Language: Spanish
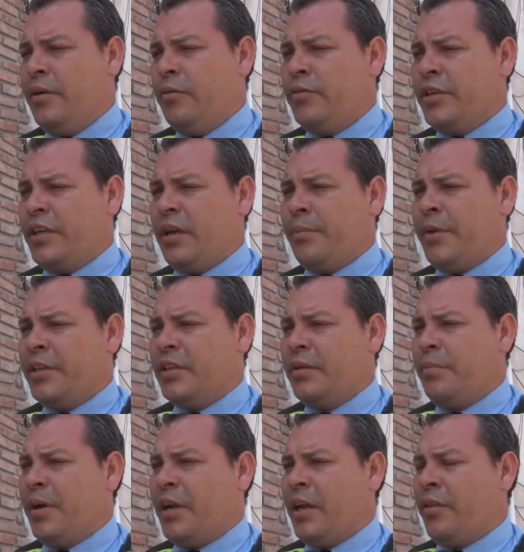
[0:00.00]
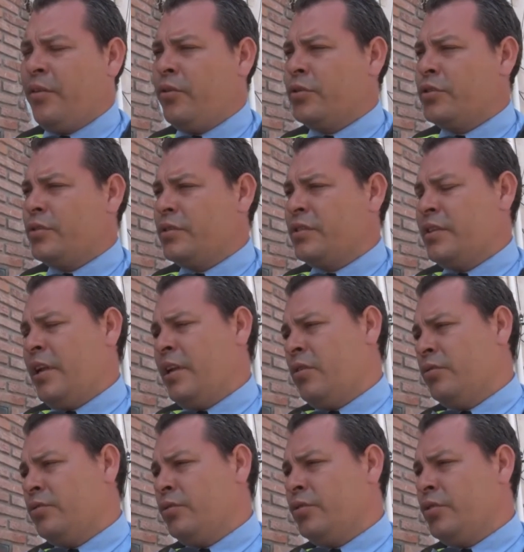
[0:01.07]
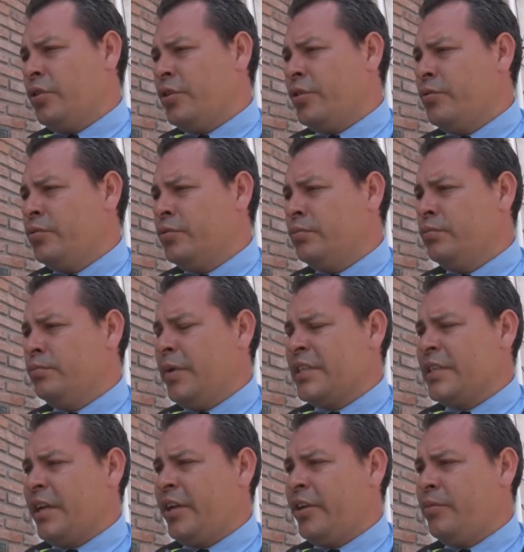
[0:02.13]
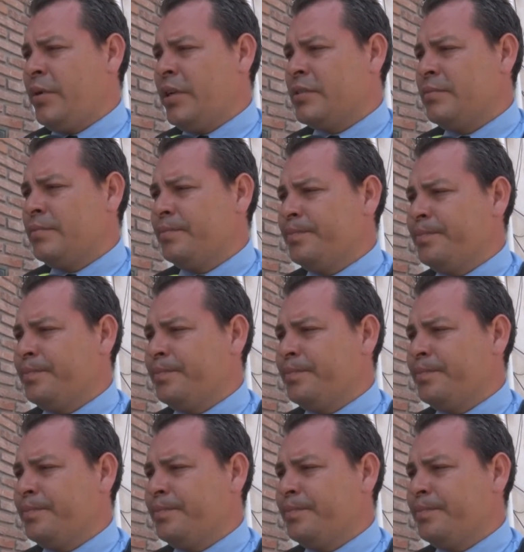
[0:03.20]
únicamente para dos, el conductor y un pasajero más.